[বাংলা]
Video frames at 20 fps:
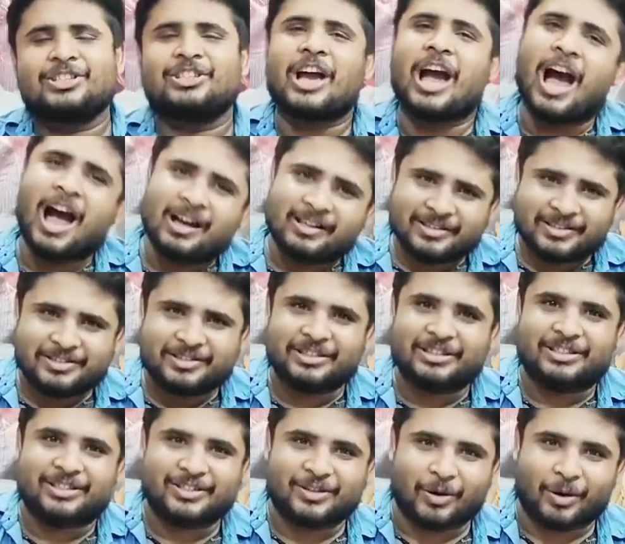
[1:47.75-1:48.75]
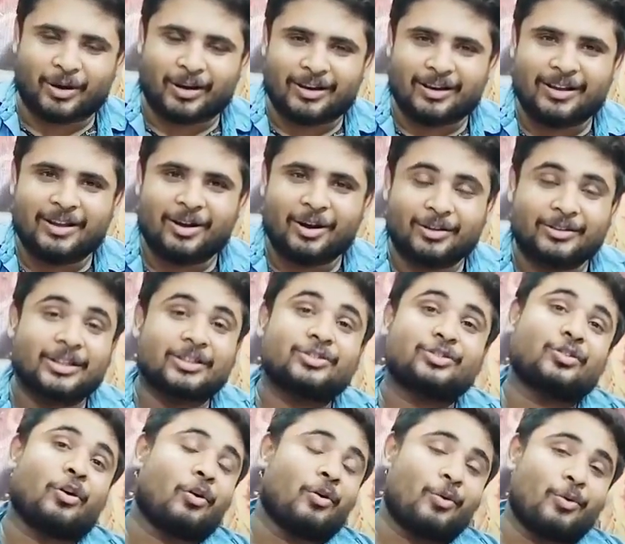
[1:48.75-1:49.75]
সাহাস টি স্টল অর্থাৎ
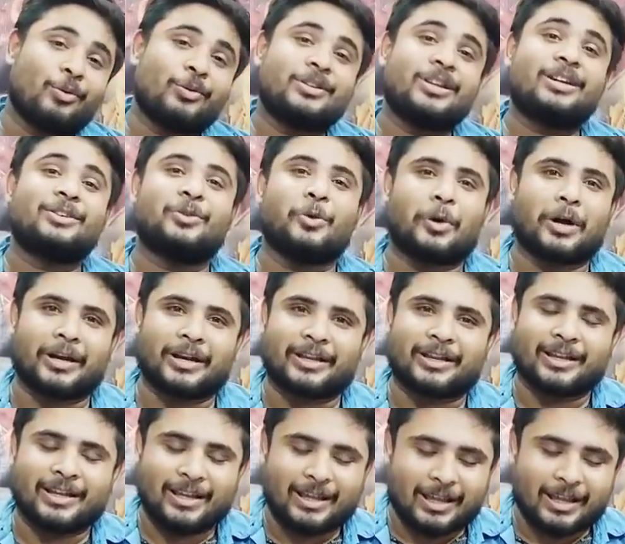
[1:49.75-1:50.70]
শঙ্করদার দোকানে